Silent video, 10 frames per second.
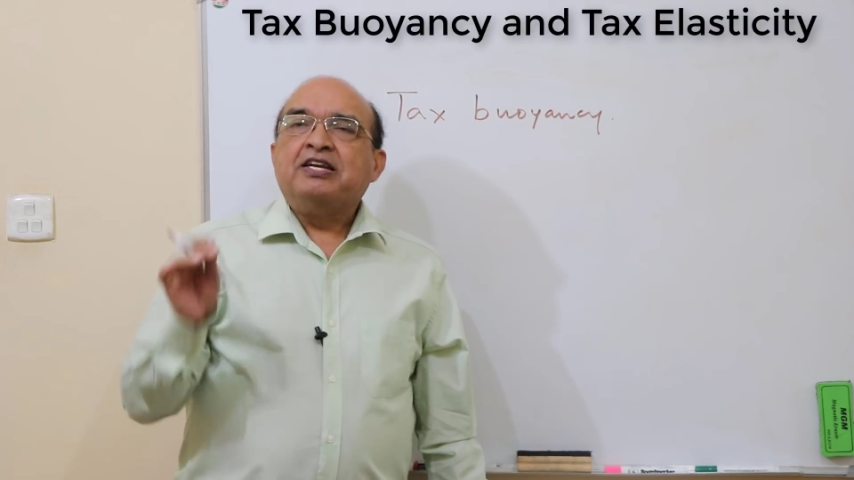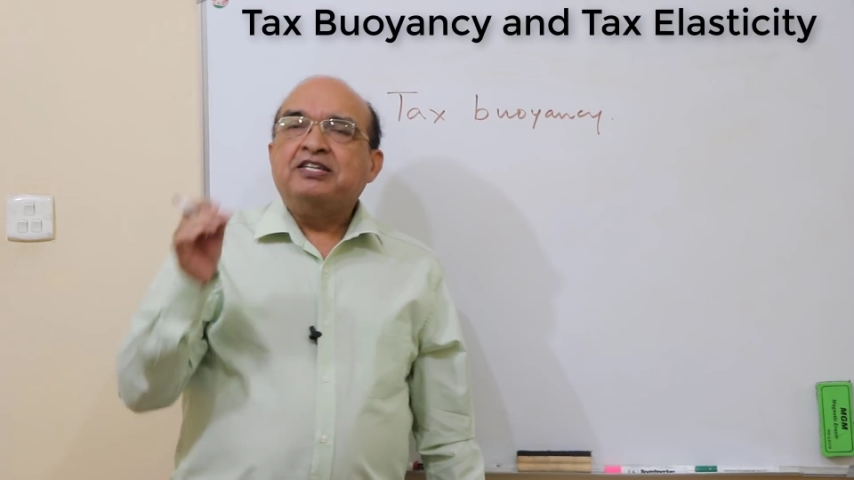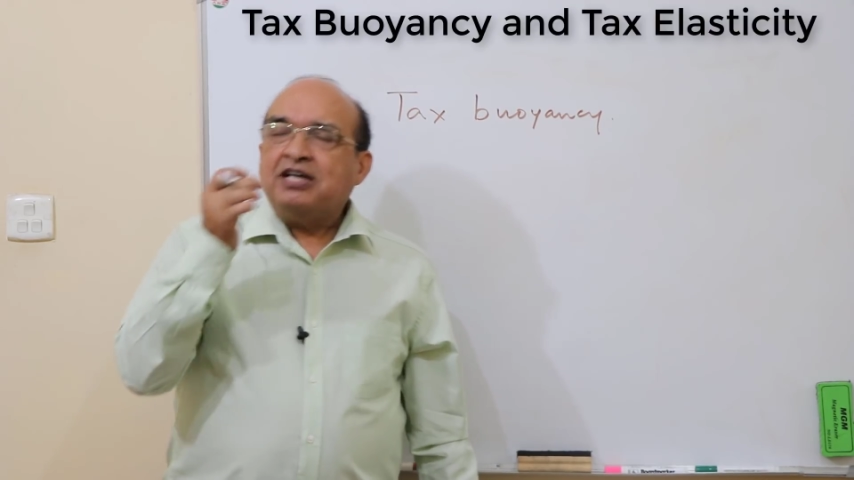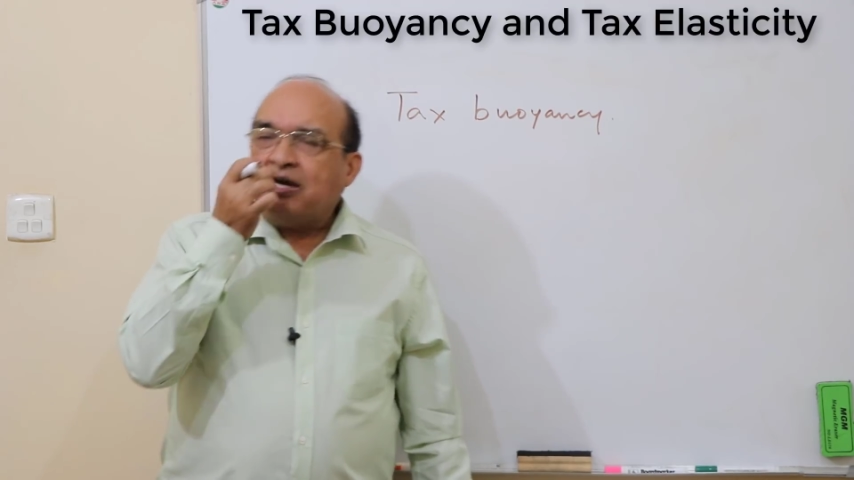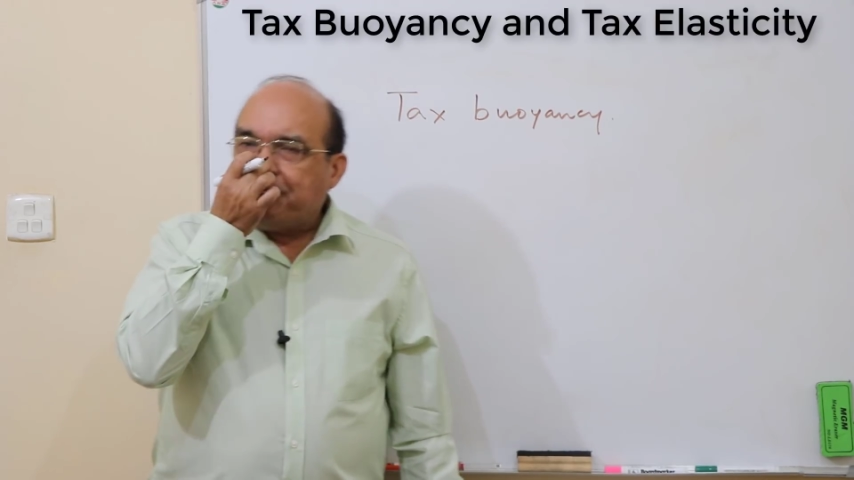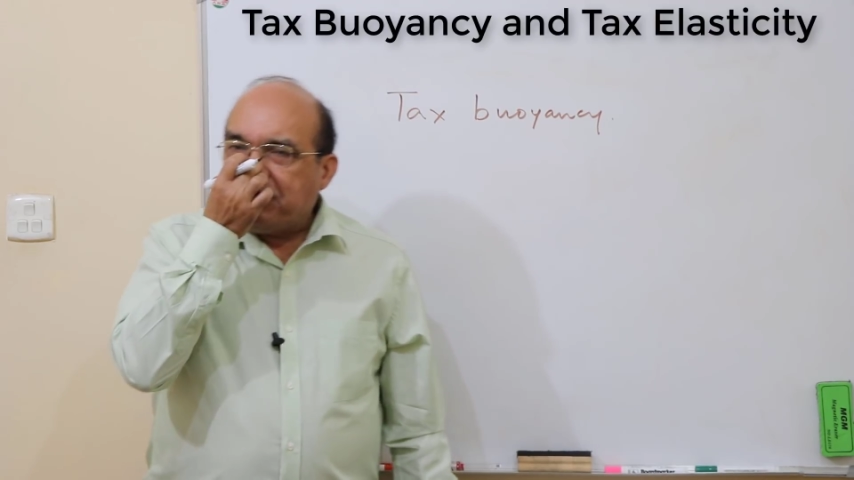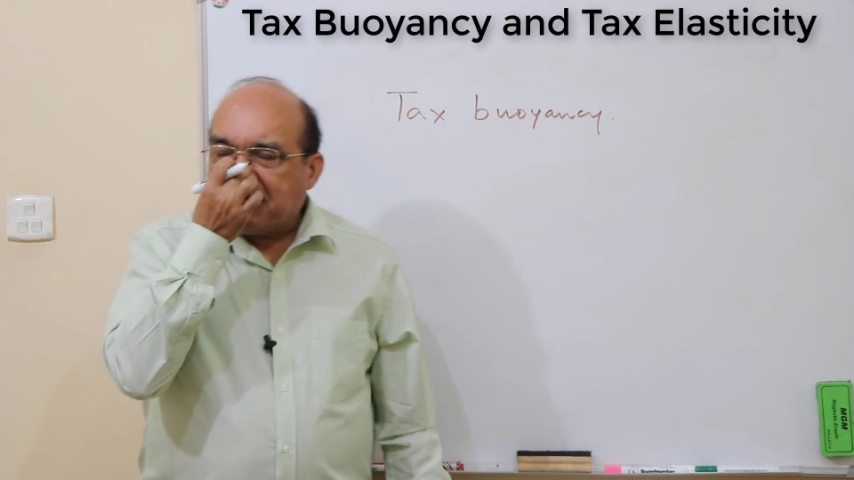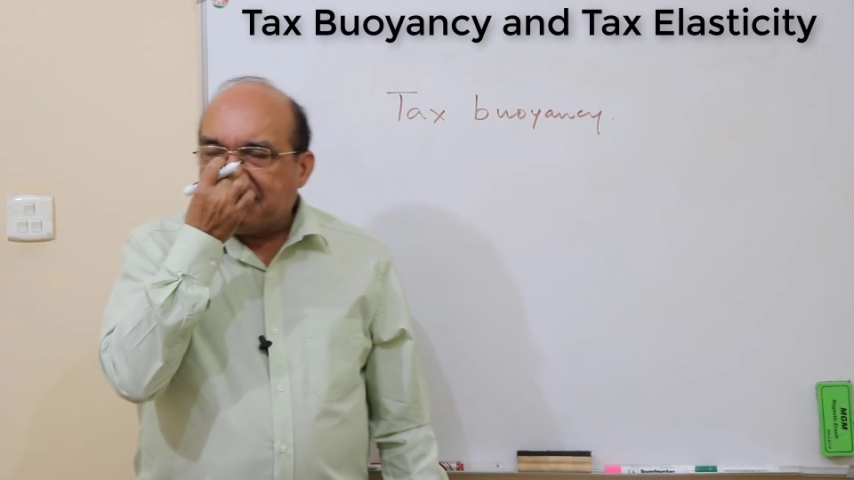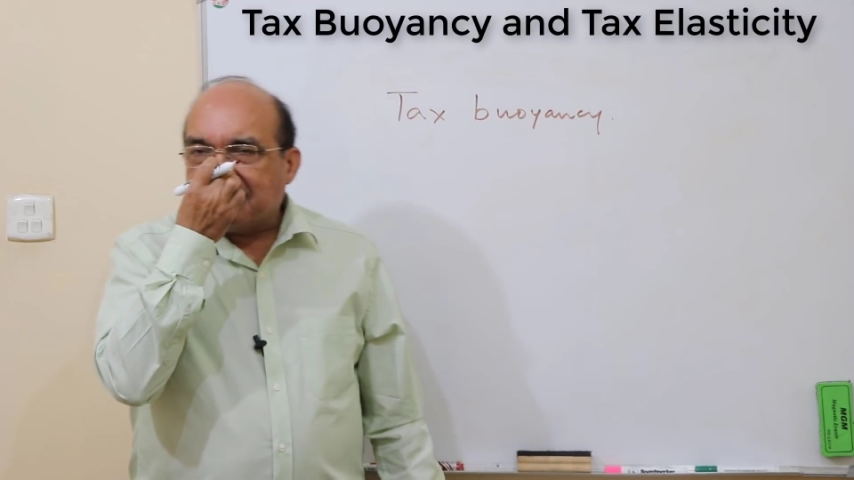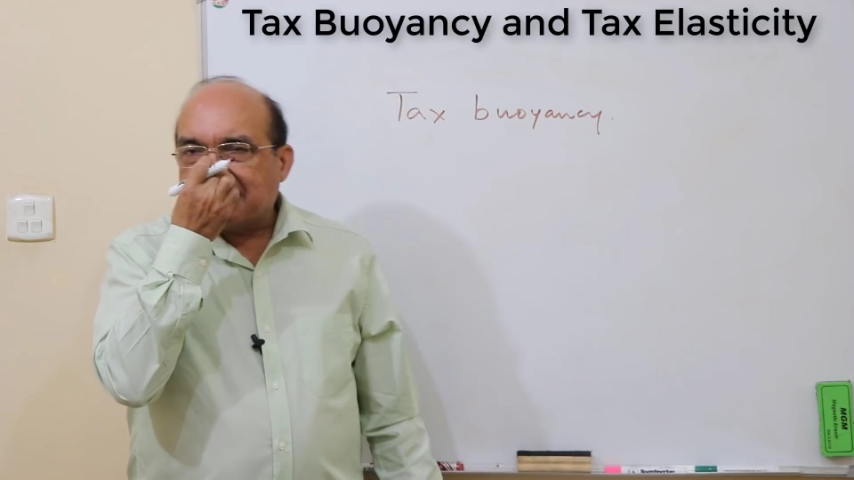या आप ये
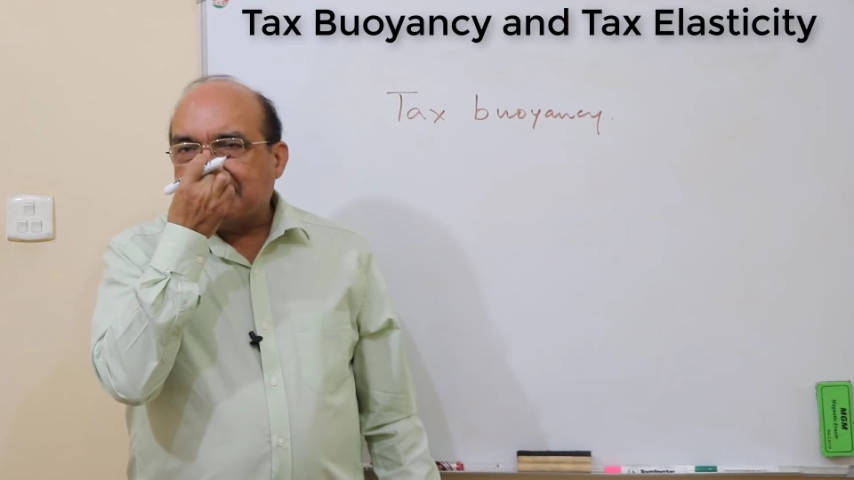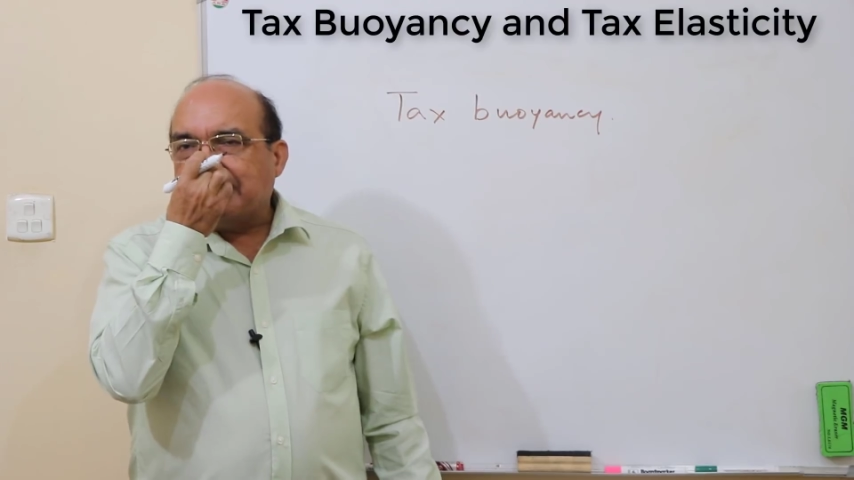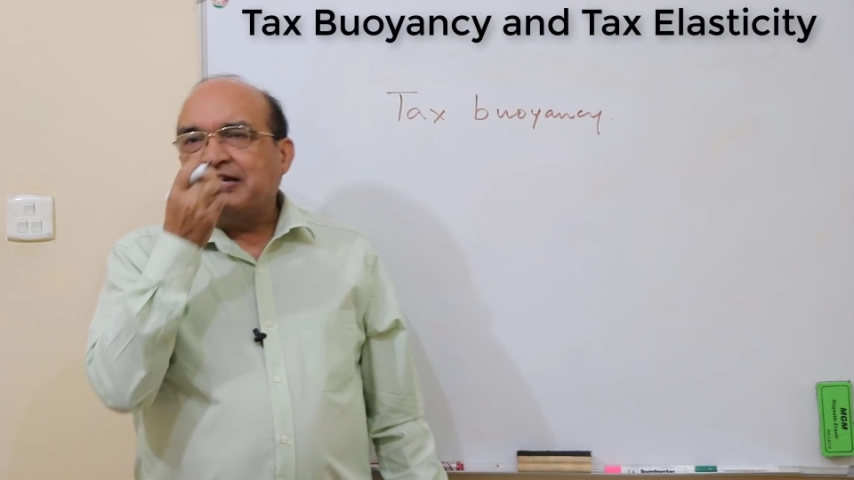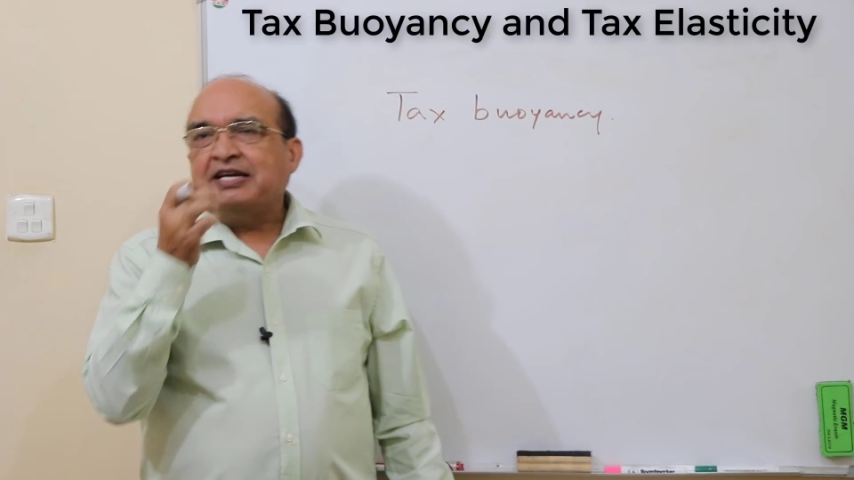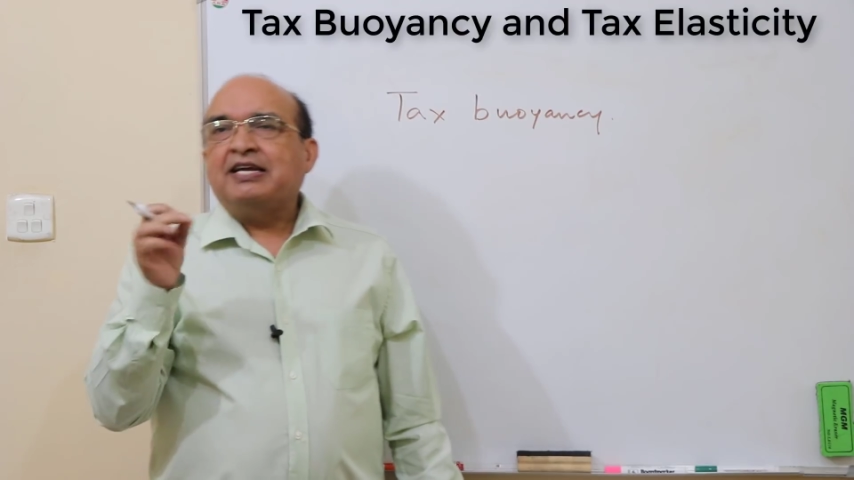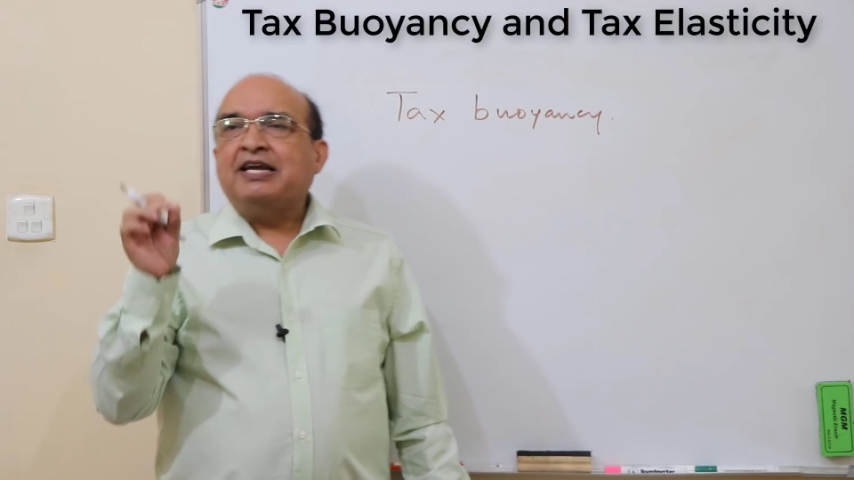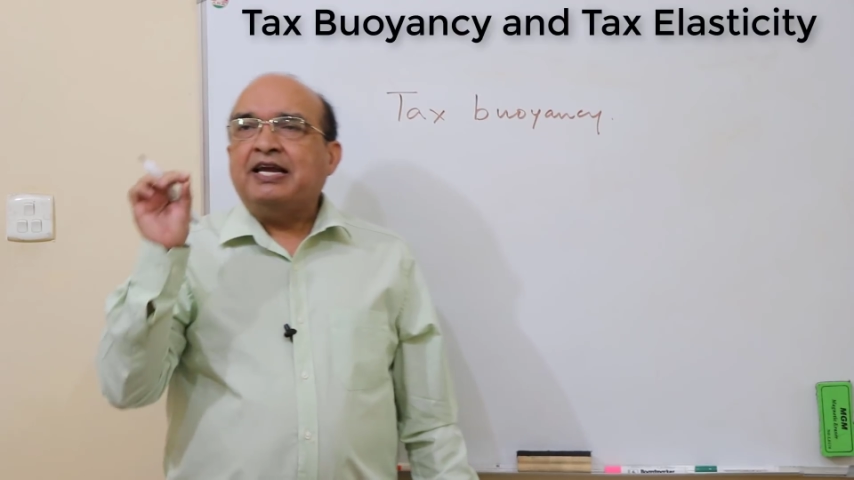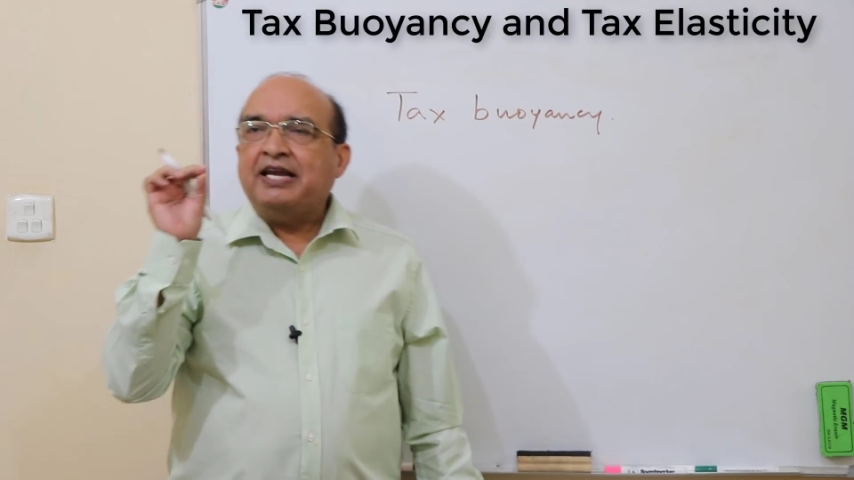कह सकते हैं कि